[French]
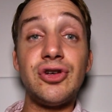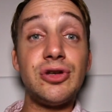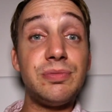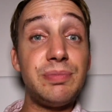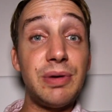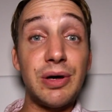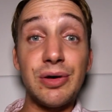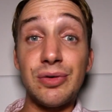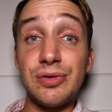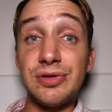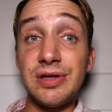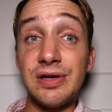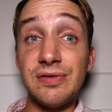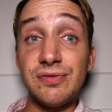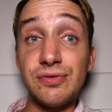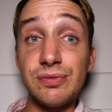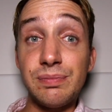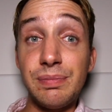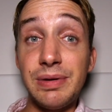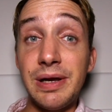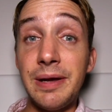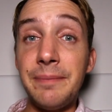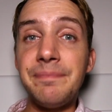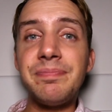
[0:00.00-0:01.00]
J'espère que ça vous
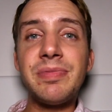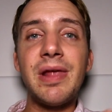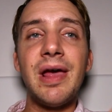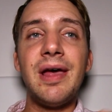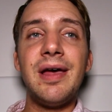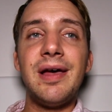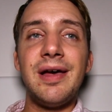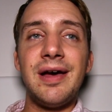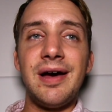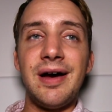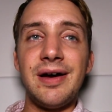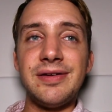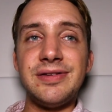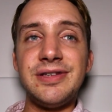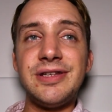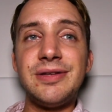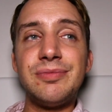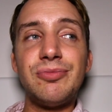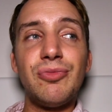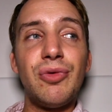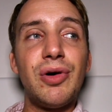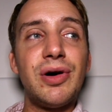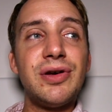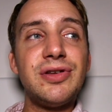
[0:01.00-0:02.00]
plaît. Euh,
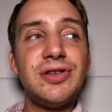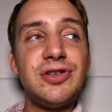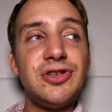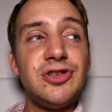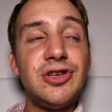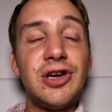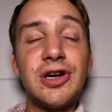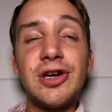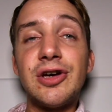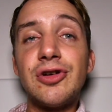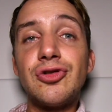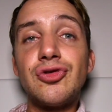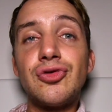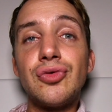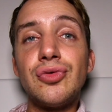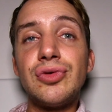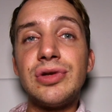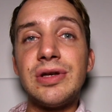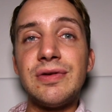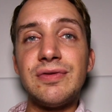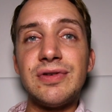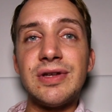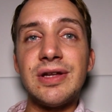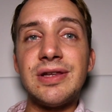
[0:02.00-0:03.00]
dites-moi s'il y a quelque
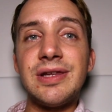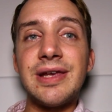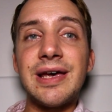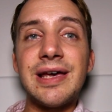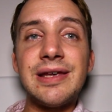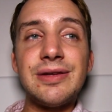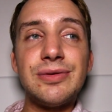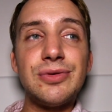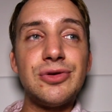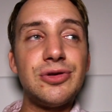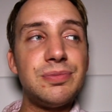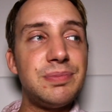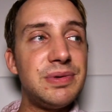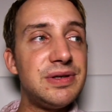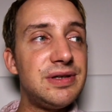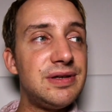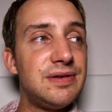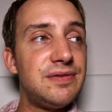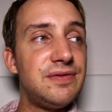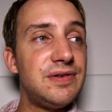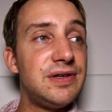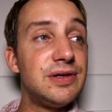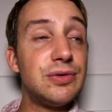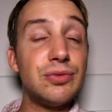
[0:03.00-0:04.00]
chose qui vous intéresse de
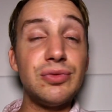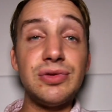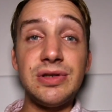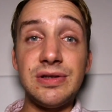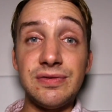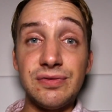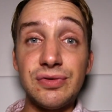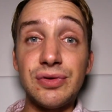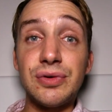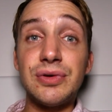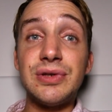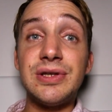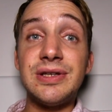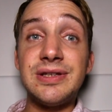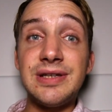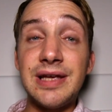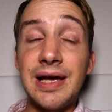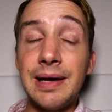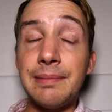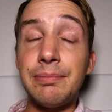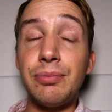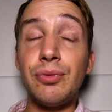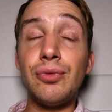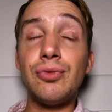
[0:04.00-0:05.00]
spécifique ou si vous
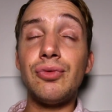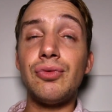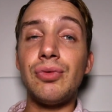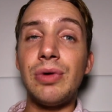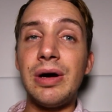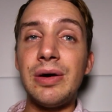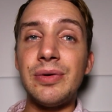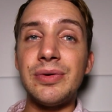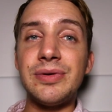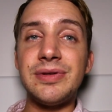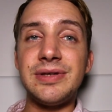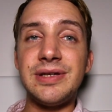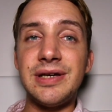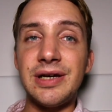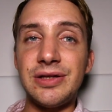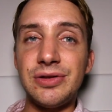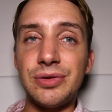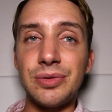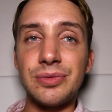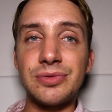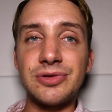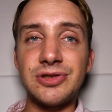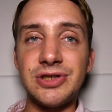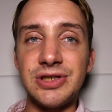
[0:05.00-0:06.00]
connaissez un bon coin aussi à
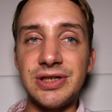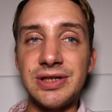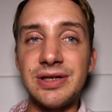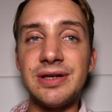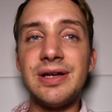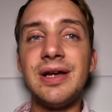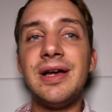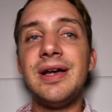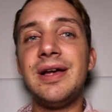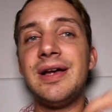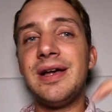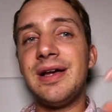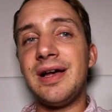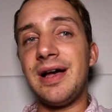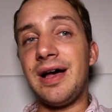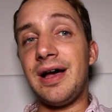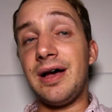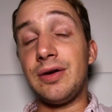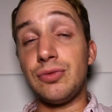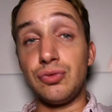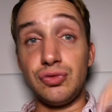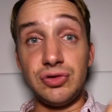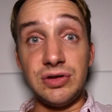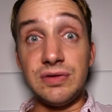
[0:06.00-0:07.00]
Chongqing
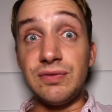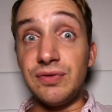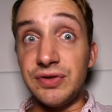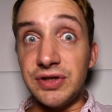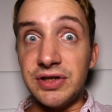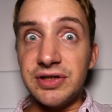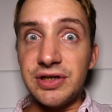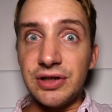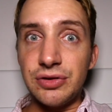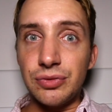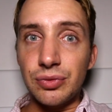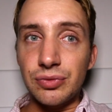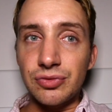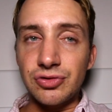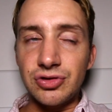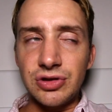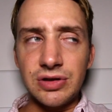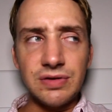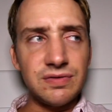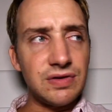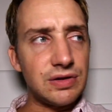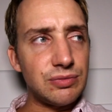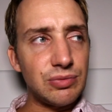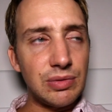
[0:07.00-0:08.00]
euh, ou si vous êtes à
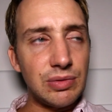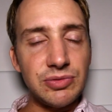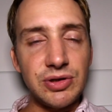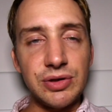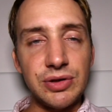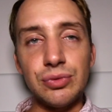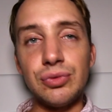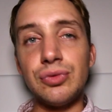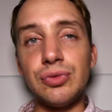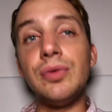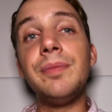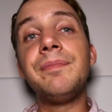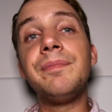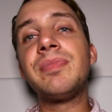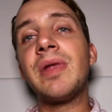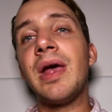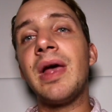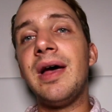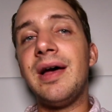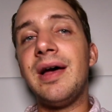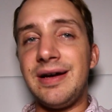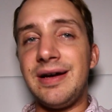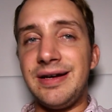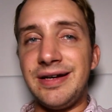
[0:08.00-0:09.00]
Chongqing, faites-moi un petit coucou.
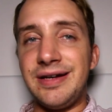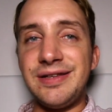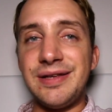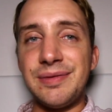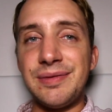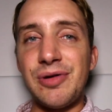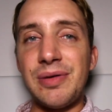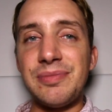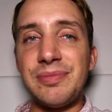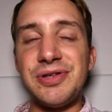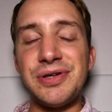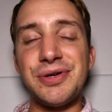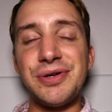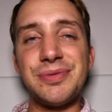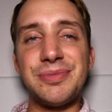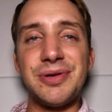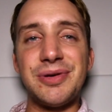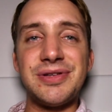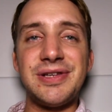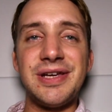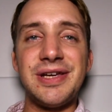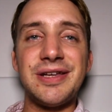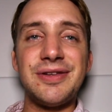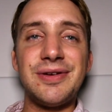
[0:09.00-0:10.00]
Laissez-moi un petit
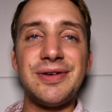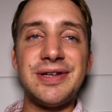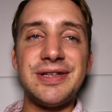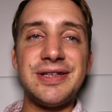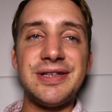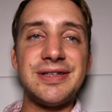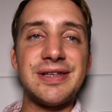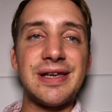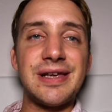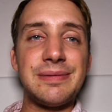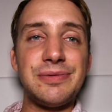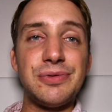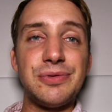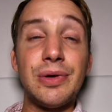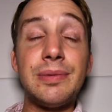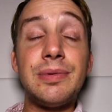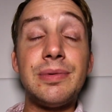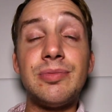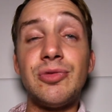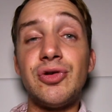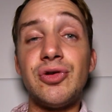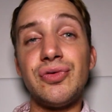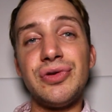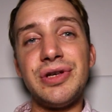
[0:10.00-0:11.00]
commentaire dans la description et
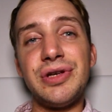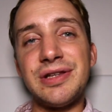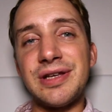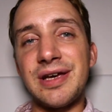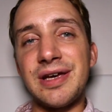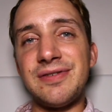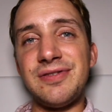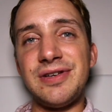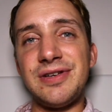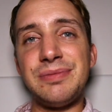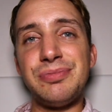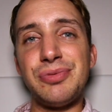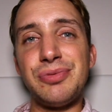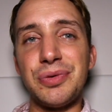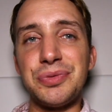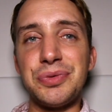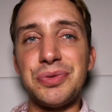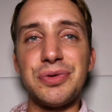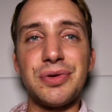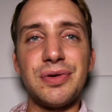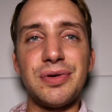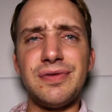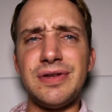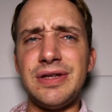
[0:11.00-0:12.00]
puis moi je vous dis à très vite pour
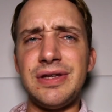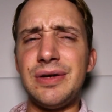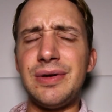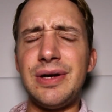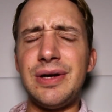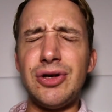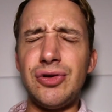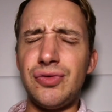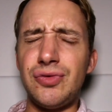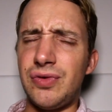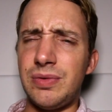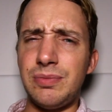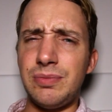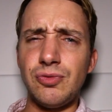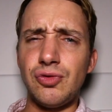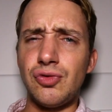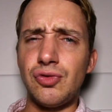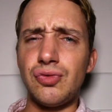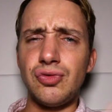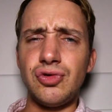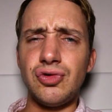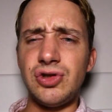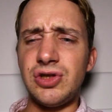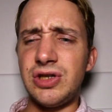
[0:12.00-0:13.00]
une autre vidéo. Là je vais me
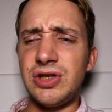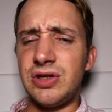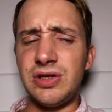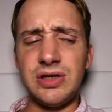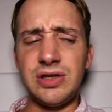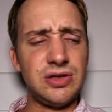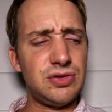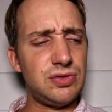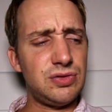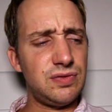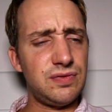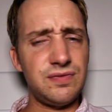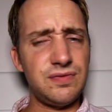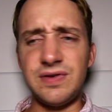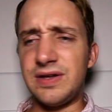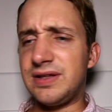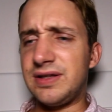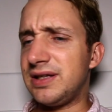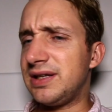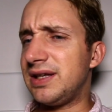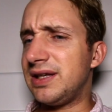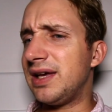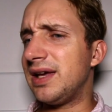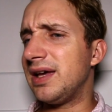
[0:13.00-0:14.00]
coucher, je suis
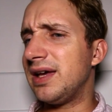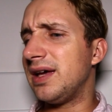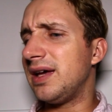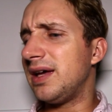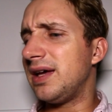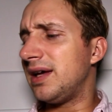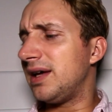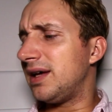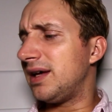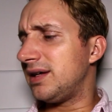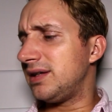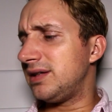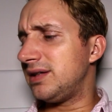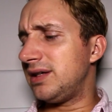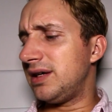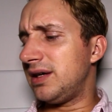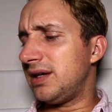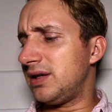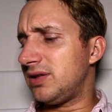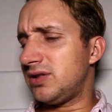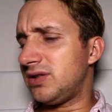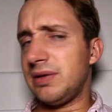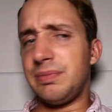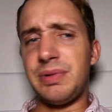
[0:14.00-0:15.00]
fatigué. Il
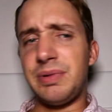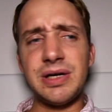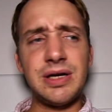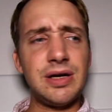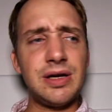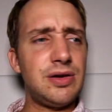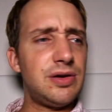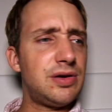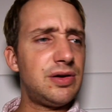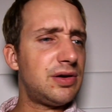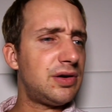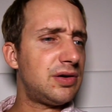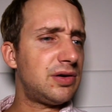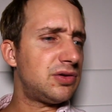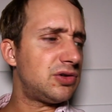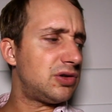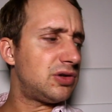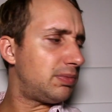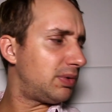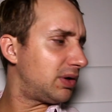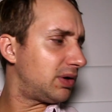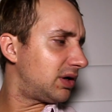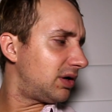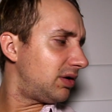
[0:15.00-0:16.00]
est je sais pas quelle heure, je
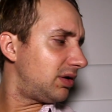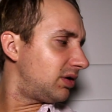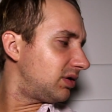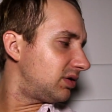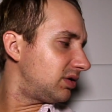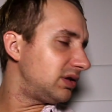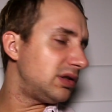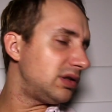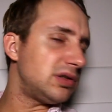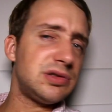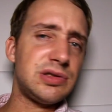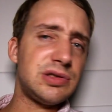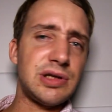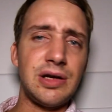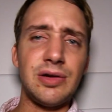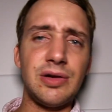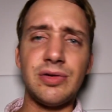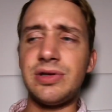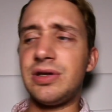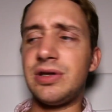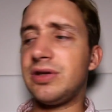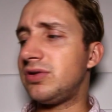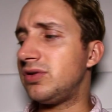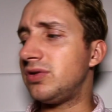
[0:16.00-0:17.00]
sais pas quelle heure
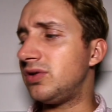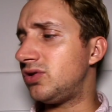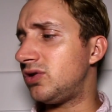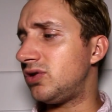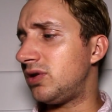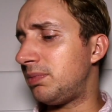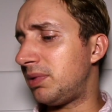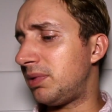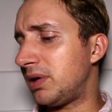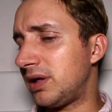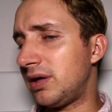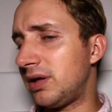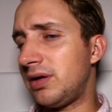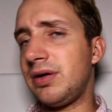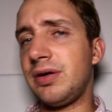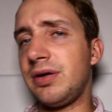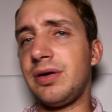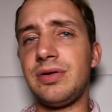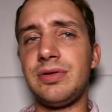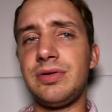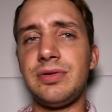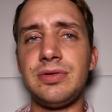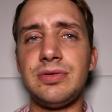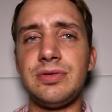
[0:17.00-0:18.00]
thaïlandaise ni je sais pas quelle
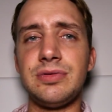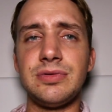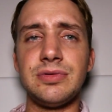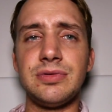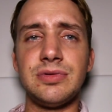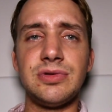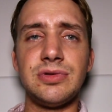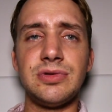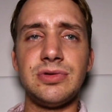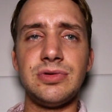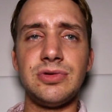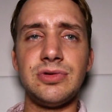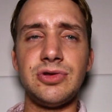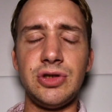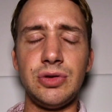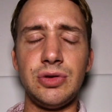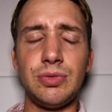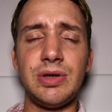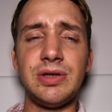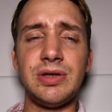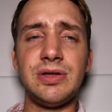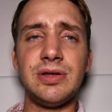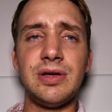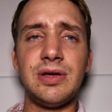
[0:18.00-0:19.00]
heure euh,
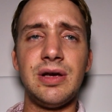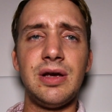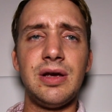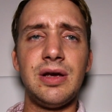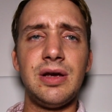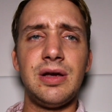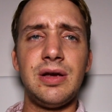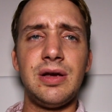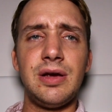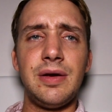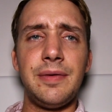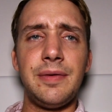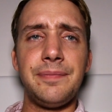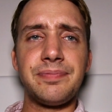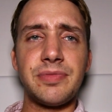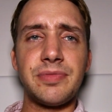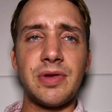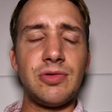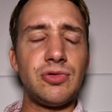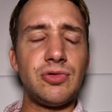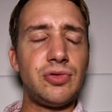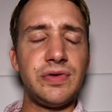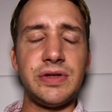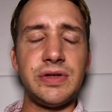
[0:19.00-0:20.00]
chinoise.
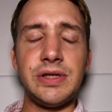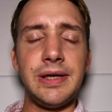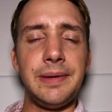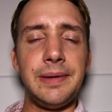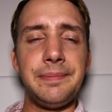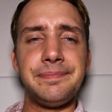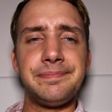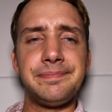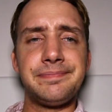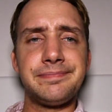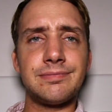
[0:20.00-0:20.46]
Je suis fatigué.